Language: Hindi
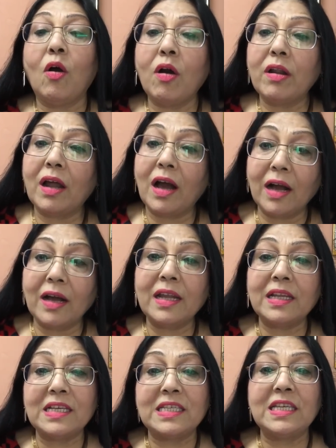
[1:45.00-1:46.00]
और
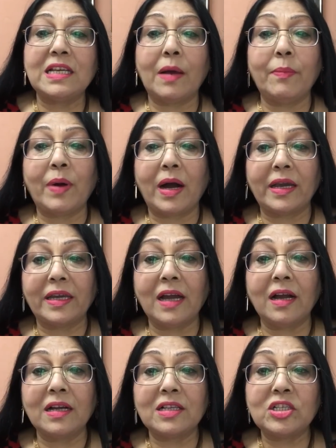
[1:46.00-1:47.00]
अगर किसी का
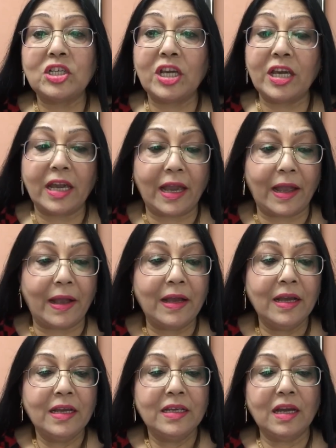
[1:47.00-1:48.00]
भाग्यांक छः है
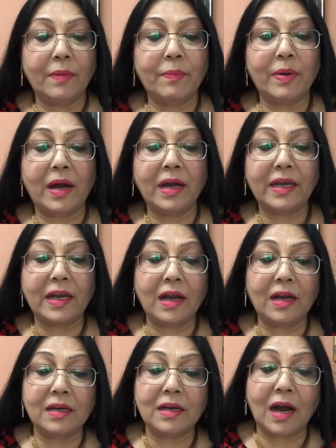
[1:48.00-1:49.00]
या
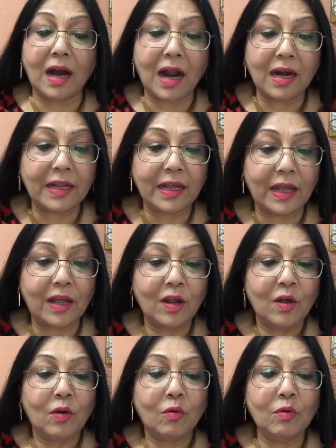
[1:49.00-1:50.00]
भाग्यांक आठ है
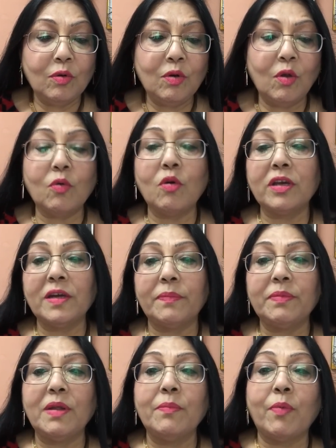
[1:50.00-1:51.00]
उन लोगों की
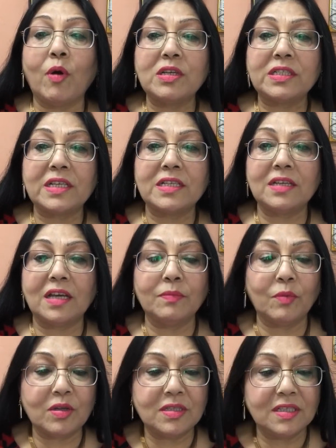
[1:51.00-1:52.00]
अपने बॉस के
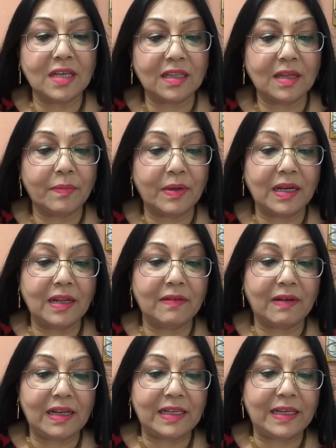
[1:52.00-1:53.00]
साथ बहुत ज़्यादा
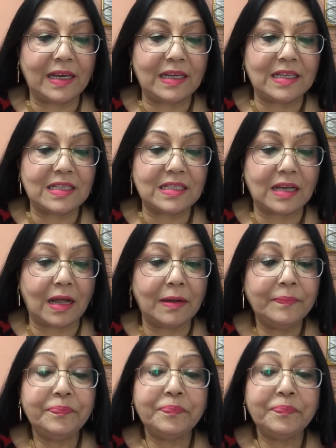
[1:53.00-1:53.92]
बनने वाली है इस साल